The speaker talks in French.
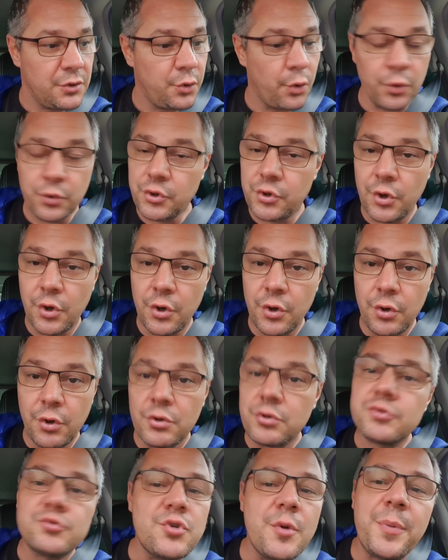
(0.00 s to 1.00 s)
Donc,
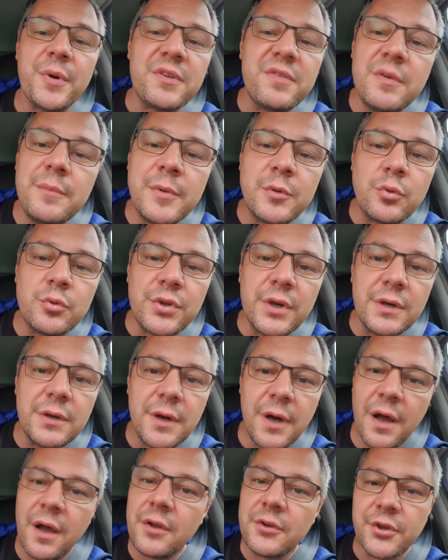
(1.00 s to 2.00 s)
euh, je ne veux pas te filmer tout ça,
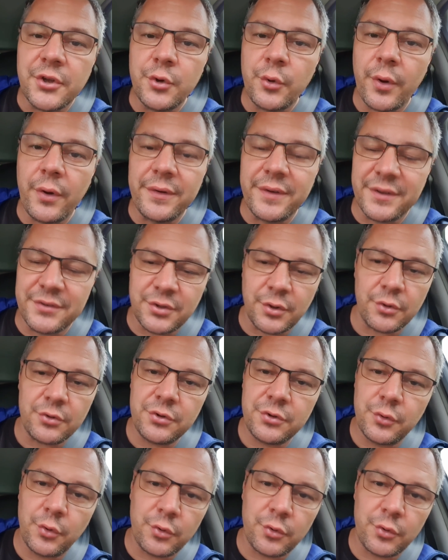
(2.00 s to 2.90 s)
hein, ça n'aurait aucun sens.